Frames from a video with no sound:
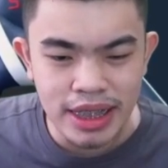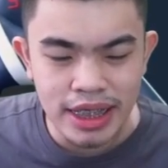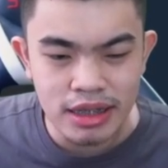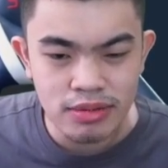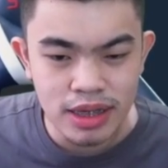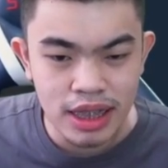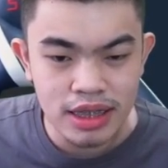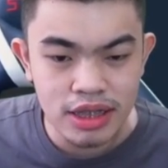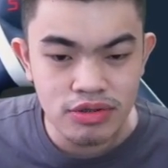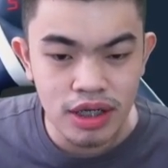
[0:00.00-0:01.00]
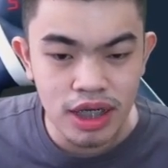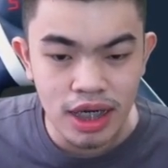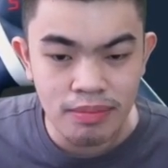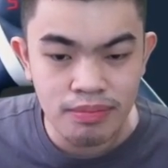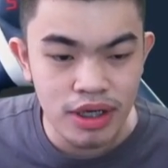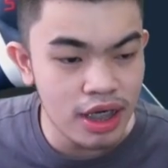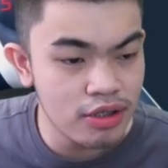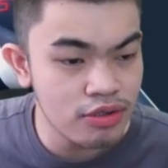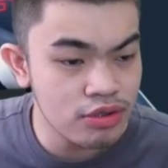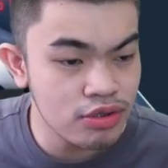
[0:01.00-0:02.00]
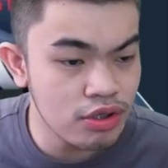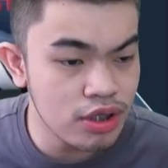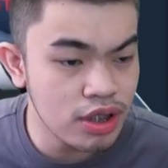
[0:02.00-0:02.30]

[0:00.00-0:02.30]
ya teman ya dan juga 6 bulan untuk